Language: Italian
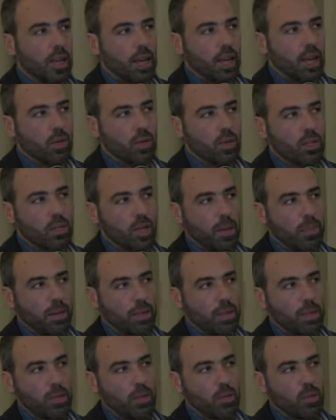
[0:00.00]
E questa è
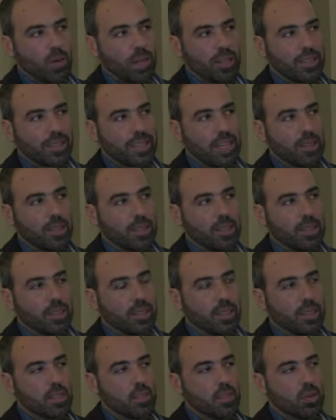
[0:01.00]
praticamente una
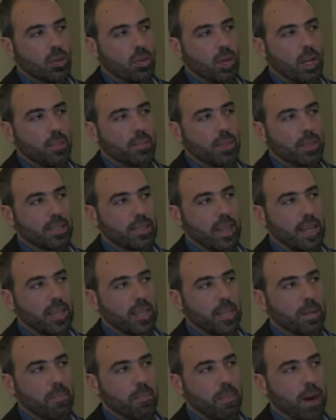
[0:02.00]
schematizzazione. I
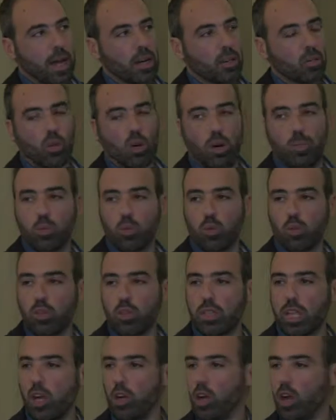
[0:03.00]
pazienti partono al punto
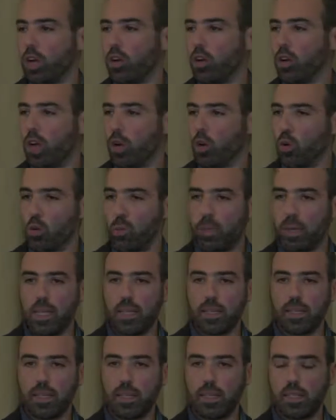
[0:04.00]
zero e hanno la loro
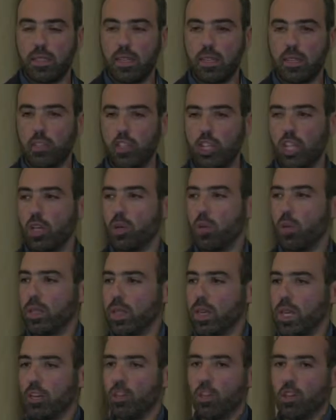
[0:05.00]
milza, che sia di 5,
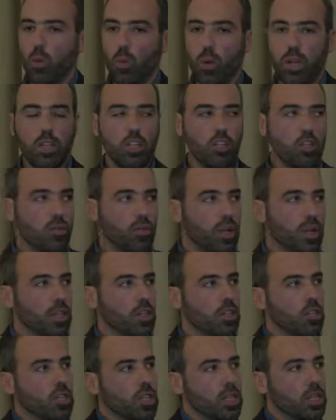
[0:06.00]
10, 15,
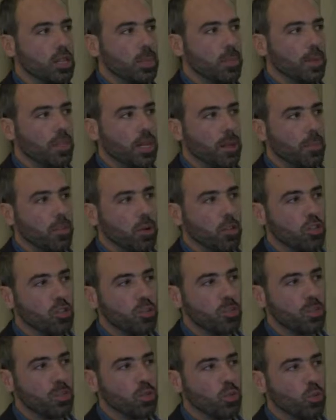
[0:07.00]
20 cm, e poi poi si
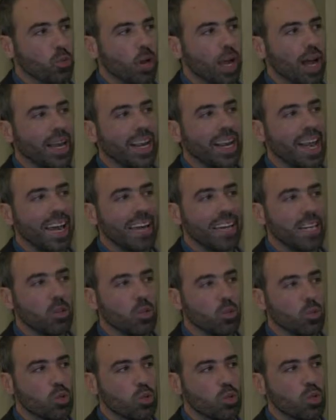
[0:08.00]
misura la
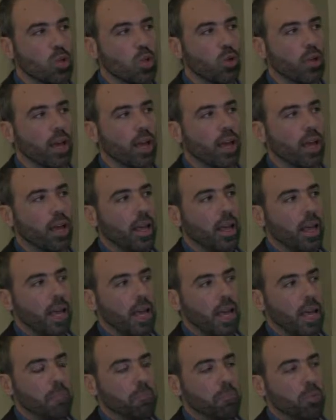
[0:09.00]
riduzione
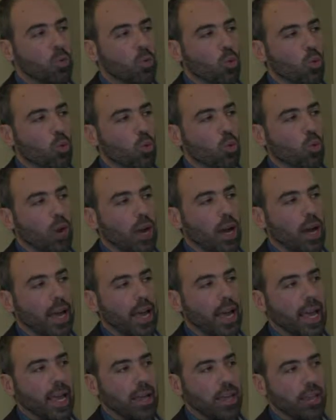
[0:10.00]
e più lunga
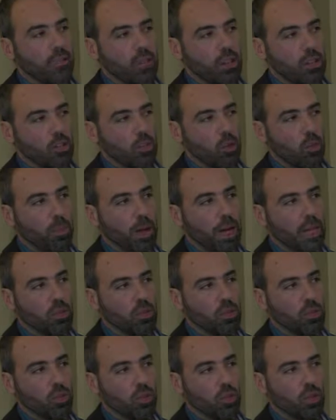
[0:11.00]
è verso il
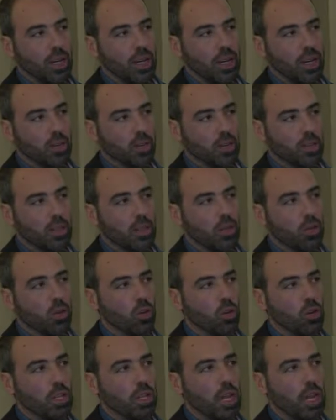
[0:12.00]
basso la, questa
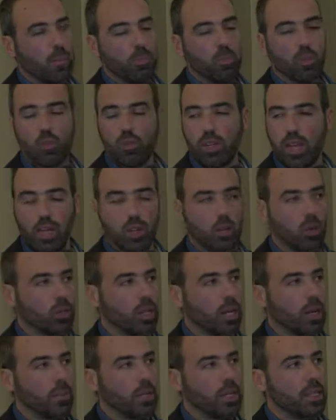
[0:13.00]
colonnina e più si è
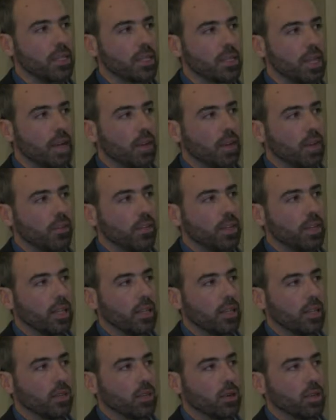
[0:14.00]
ridotta la milza.
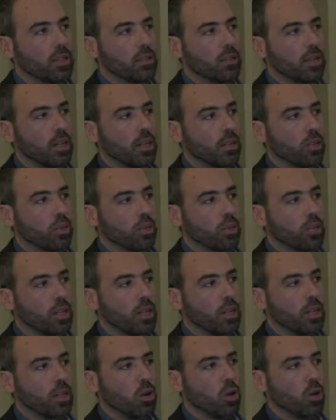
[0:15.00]
Vedete, questa è una
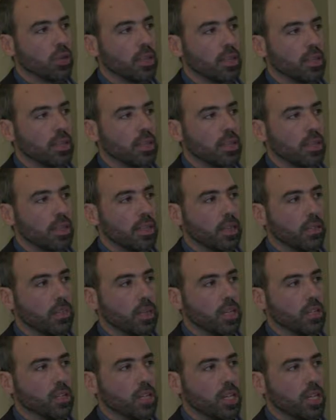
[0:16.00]
riduzione di oltre il
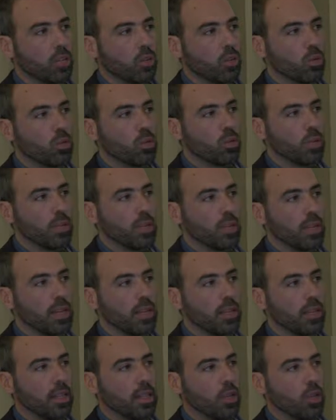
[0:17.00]
70%, questo
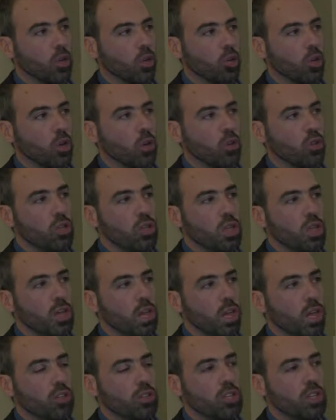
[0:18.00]
paziente è ridotto e ogni
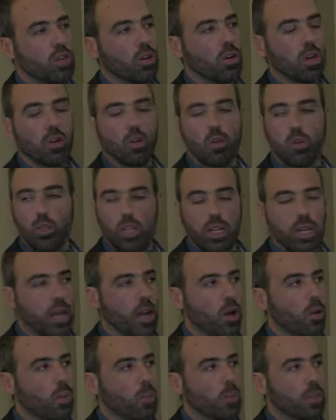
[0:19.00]
singola colonnina
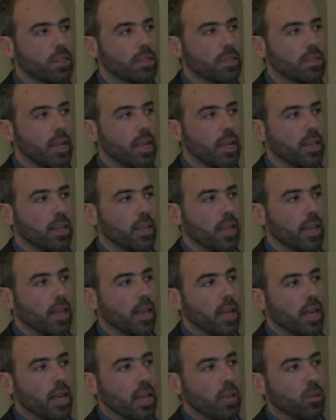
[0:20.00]
è un paziente.
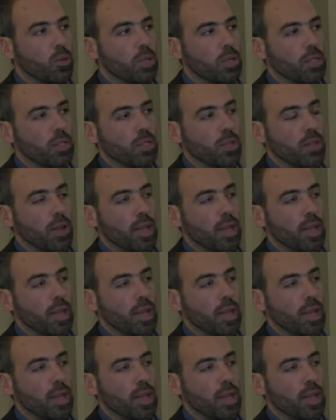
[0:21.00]
E quindi si